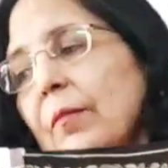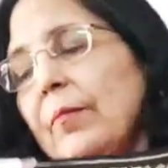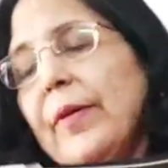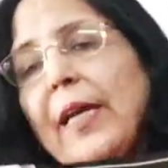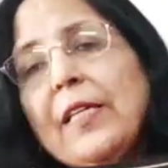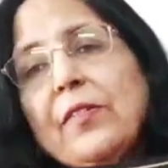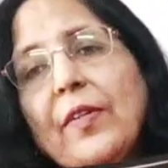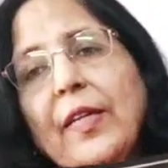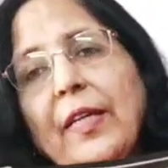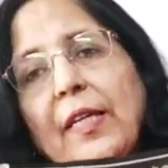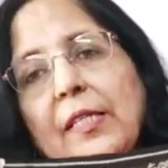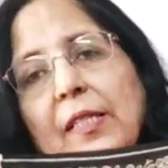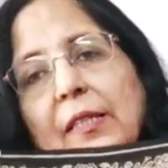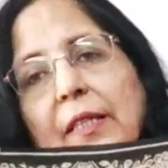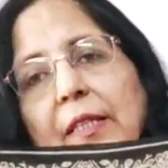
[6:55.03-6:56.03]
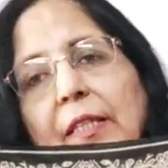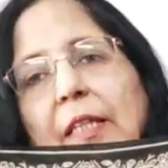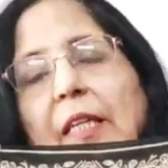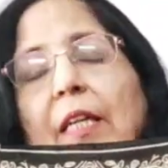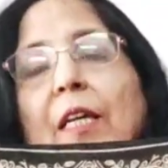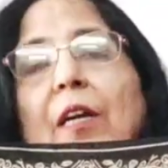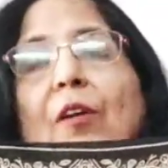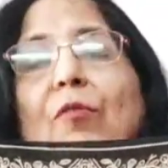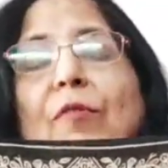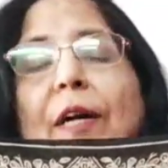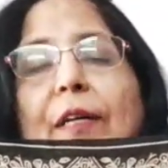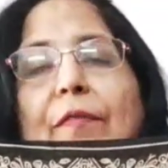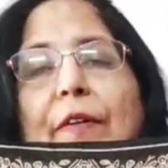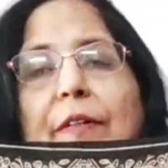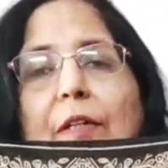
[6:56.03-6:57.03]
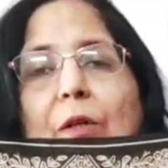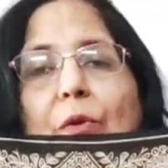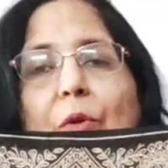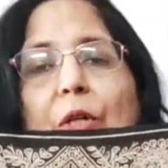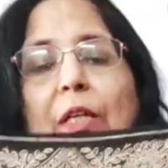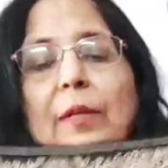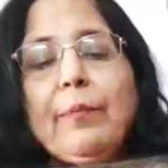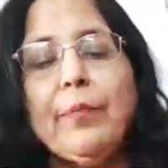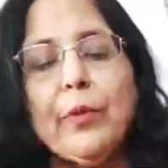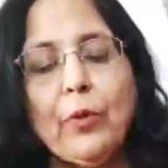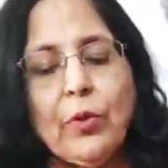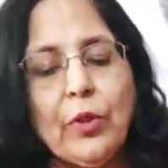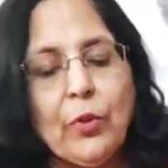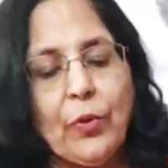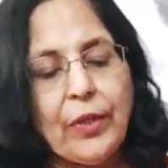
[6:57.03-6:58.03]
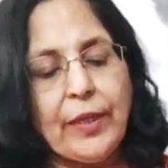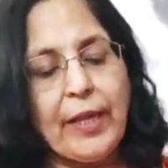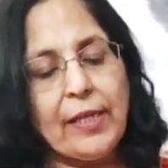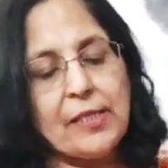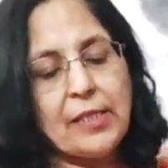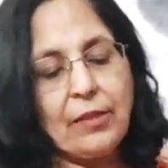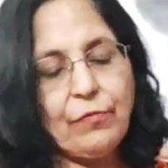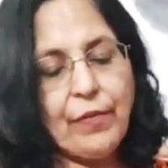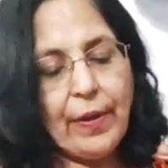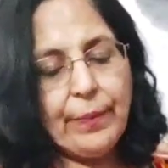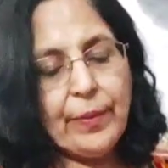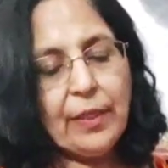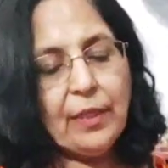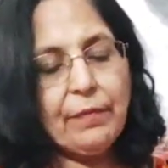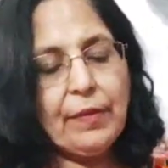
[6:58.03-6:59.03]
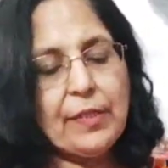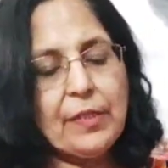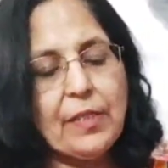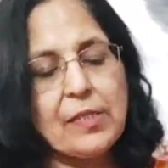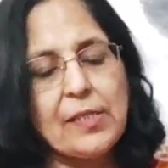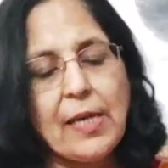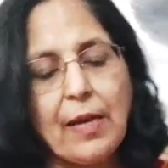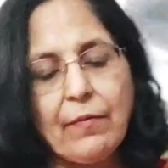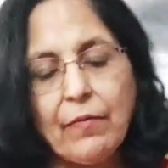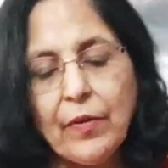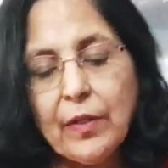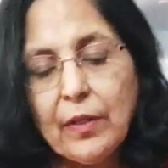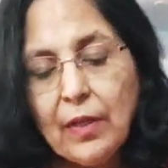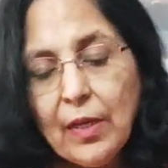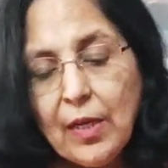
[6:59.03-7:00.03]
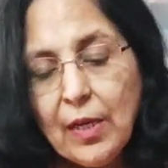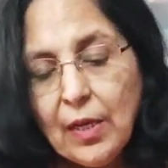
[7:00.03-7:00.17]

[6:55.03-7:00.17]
प्राइस रहेगी जी थर्टी फाइव हंड्रेड ओनली प्योर और गेंजा फैब्रिक विथ कसाब वर्क